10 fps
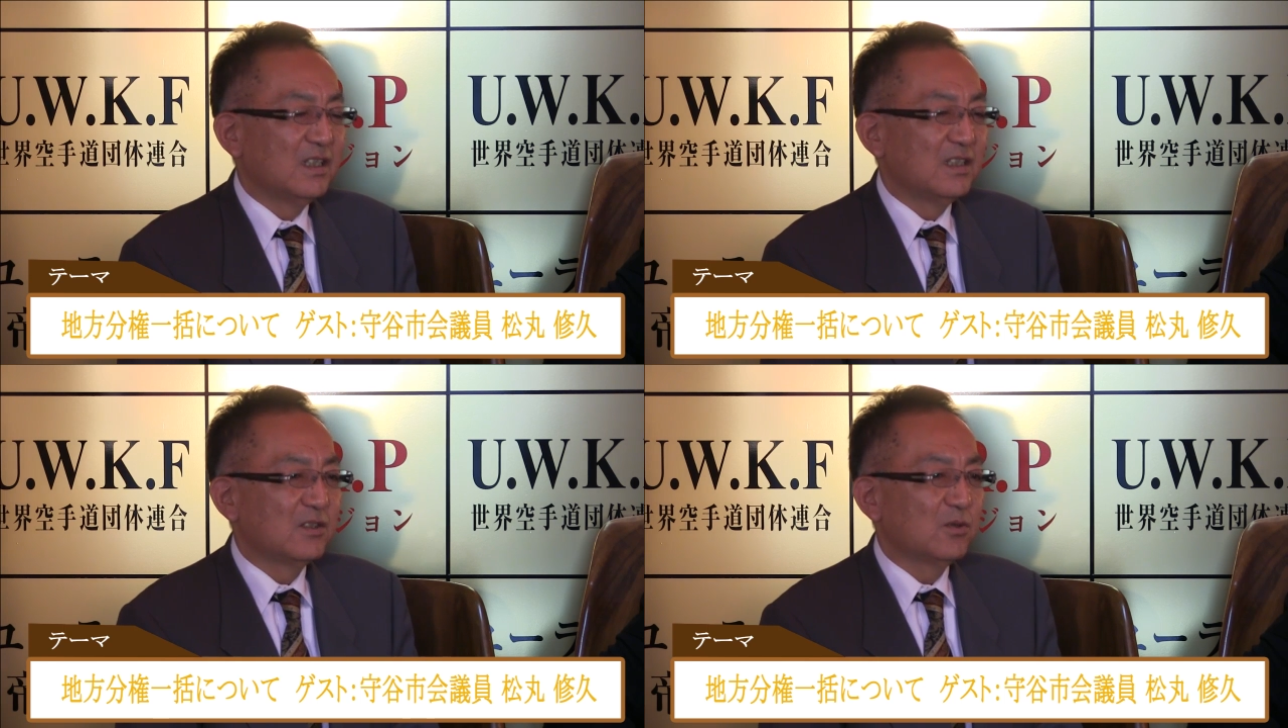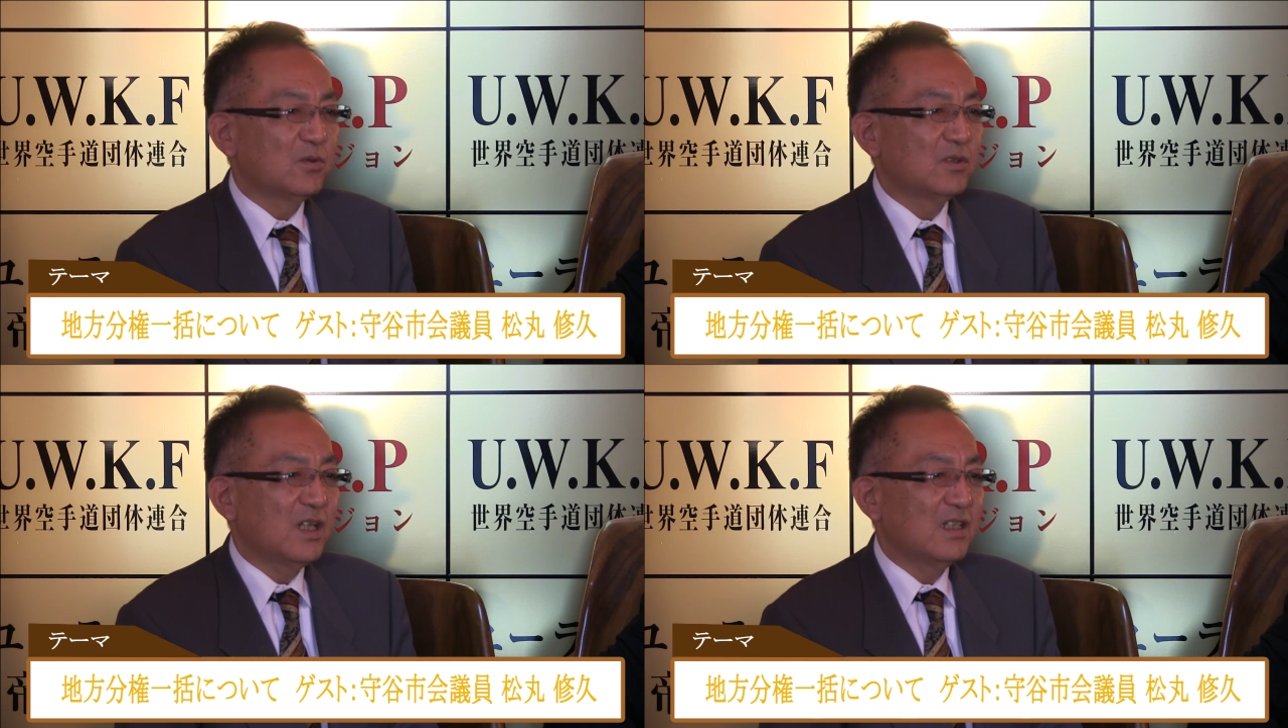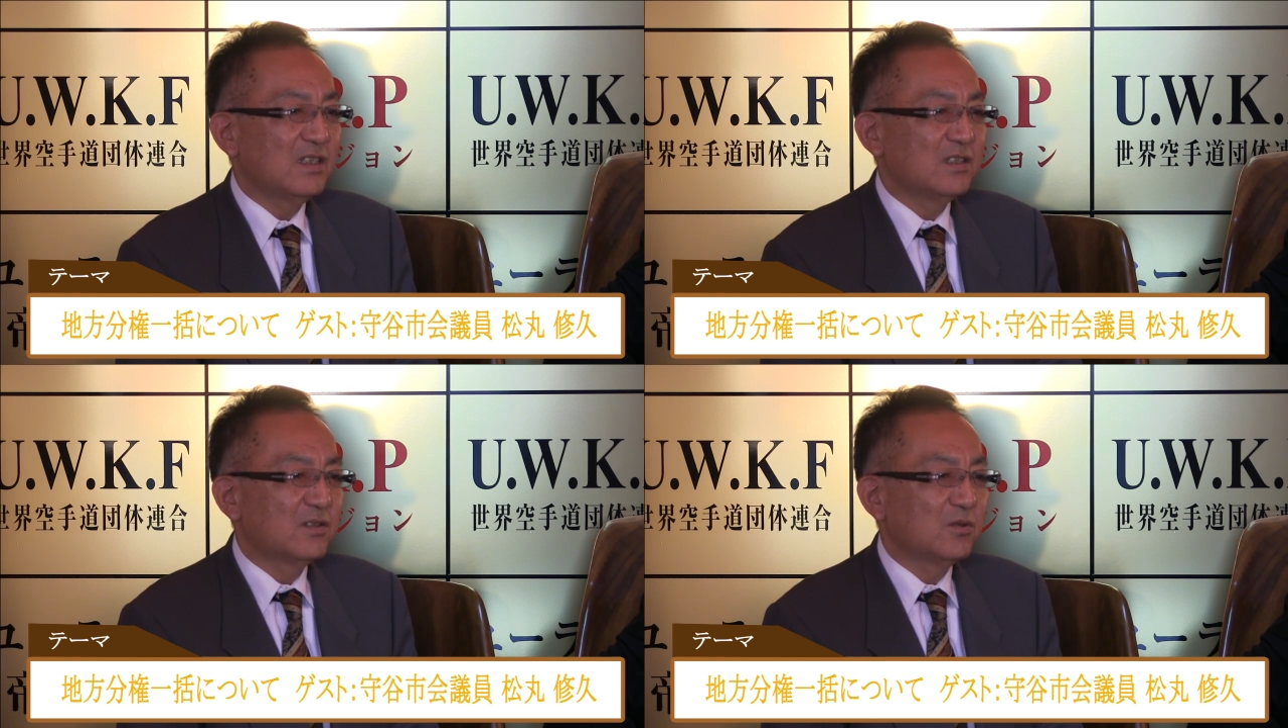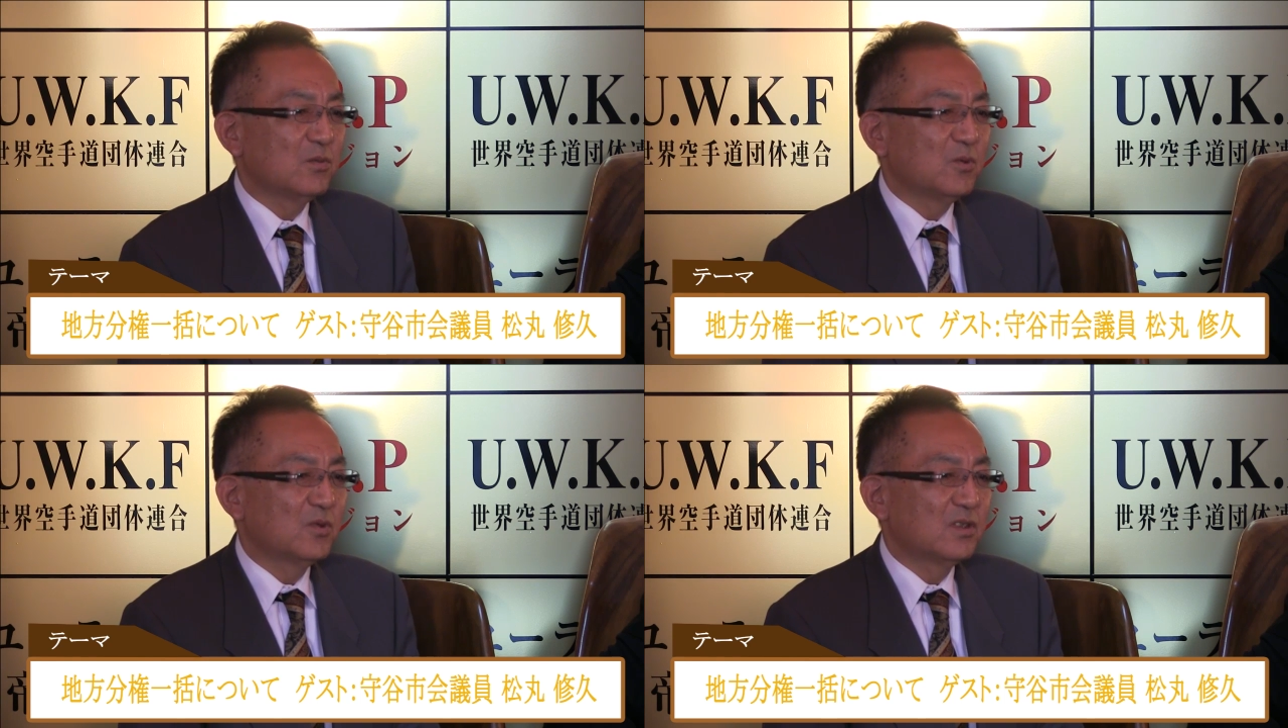その体質を
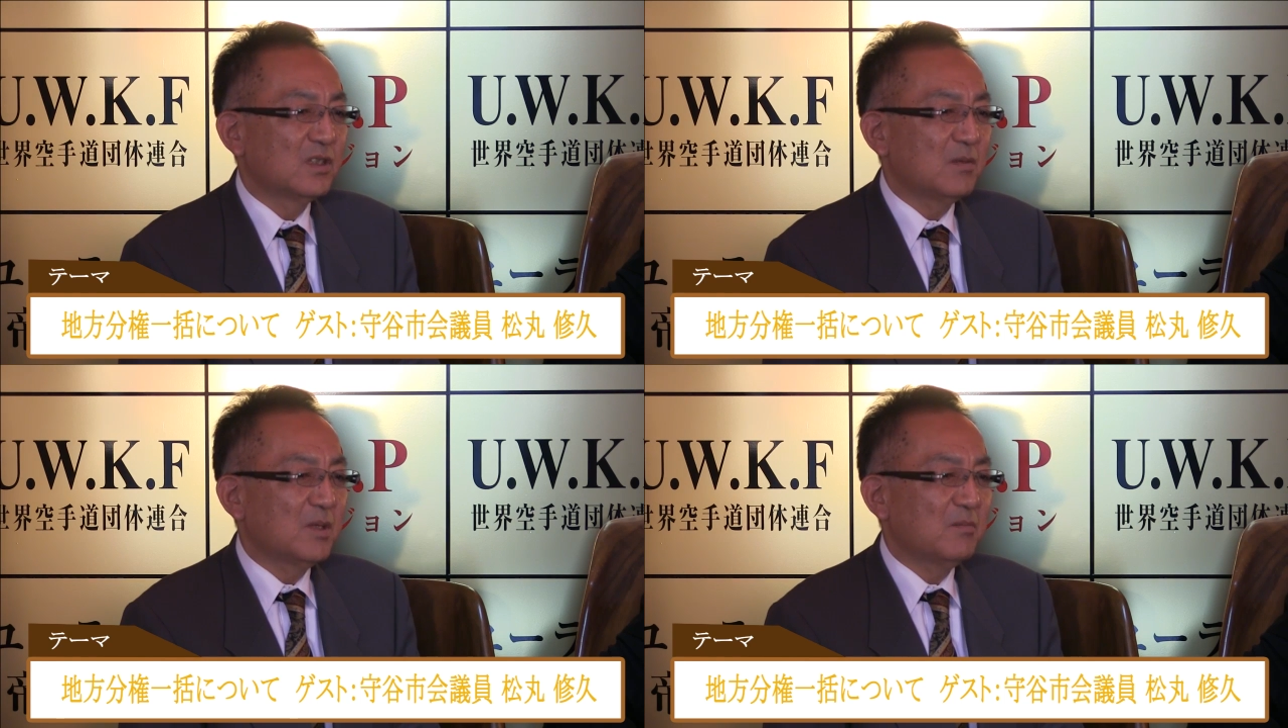持ったま